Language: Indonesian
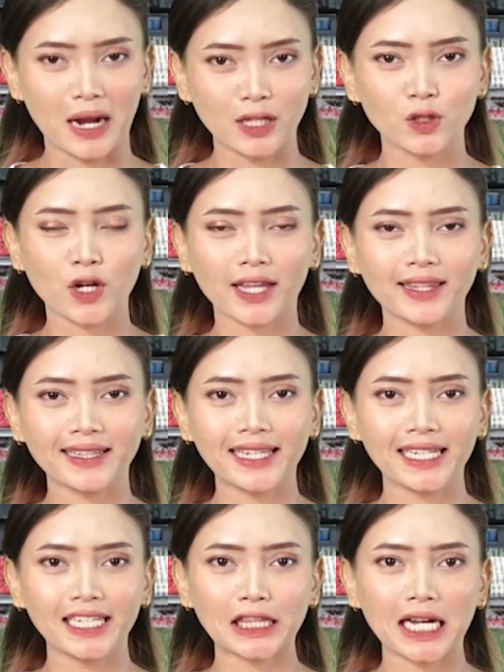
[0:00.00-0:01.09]
Bali United
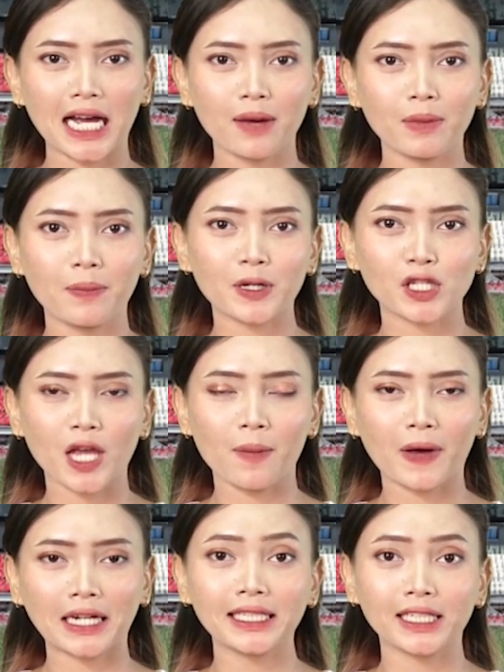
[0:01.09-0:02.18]
kini tengah
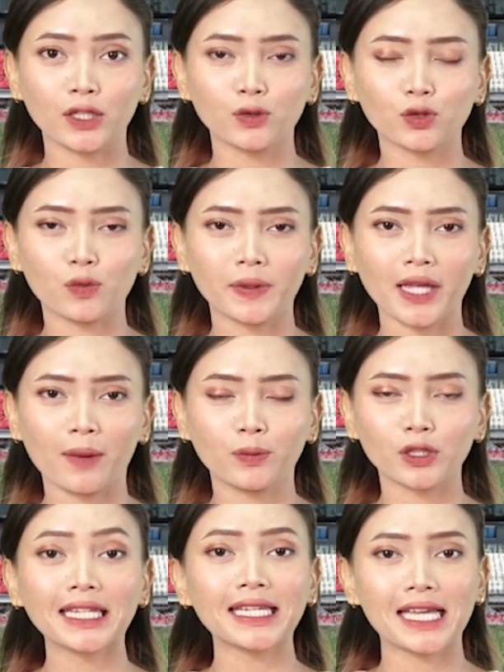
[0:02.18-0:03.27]
mempersiapkan diri untuk
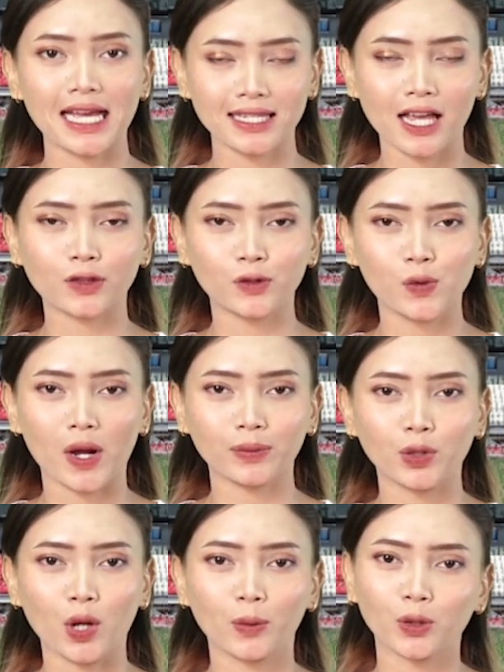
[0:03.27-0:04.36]
menyambut Liga 1
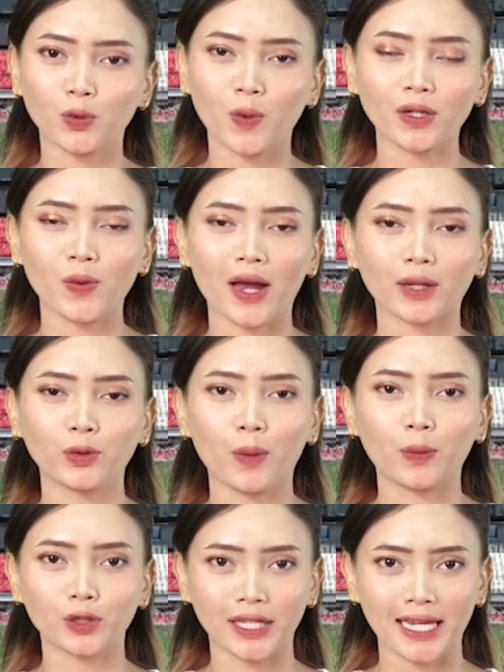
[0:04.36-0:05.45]
2022-2023.
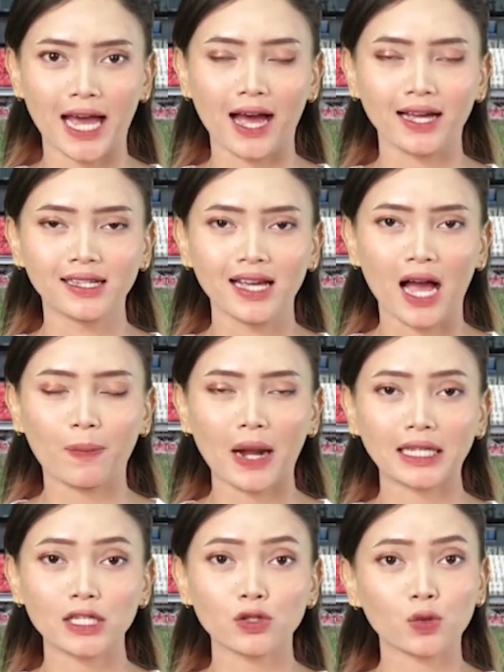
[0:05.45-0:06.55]

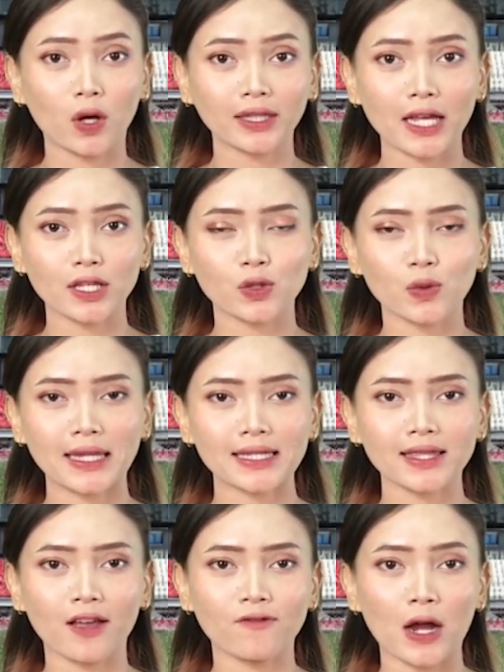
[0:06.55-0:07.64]
Apalagi skuad
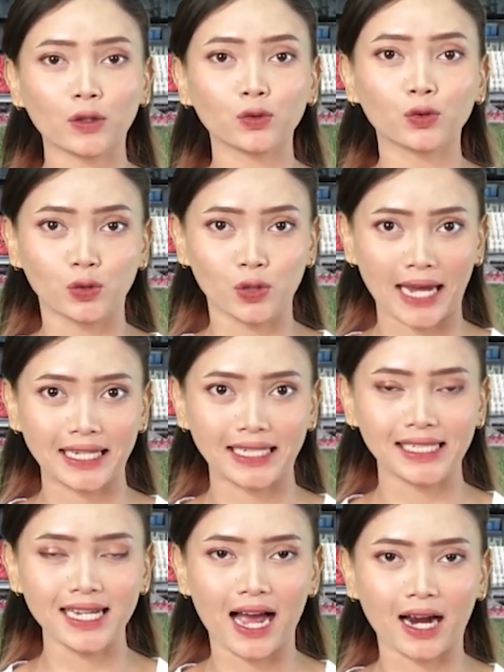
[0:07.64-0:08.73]
asuhan Stefano Kugura
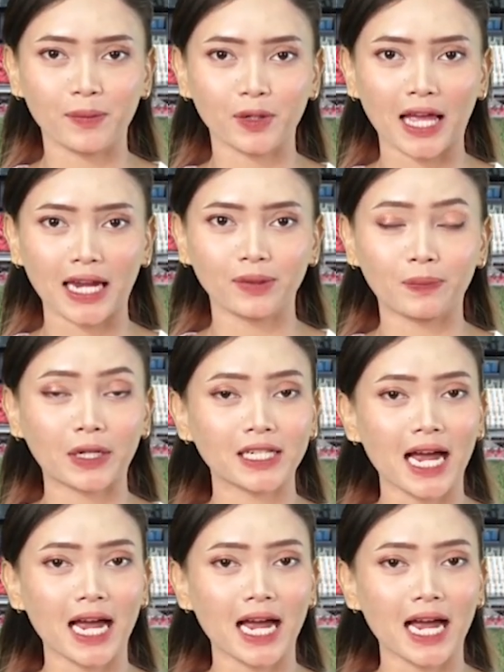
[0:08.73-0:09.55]
ini akan bertanding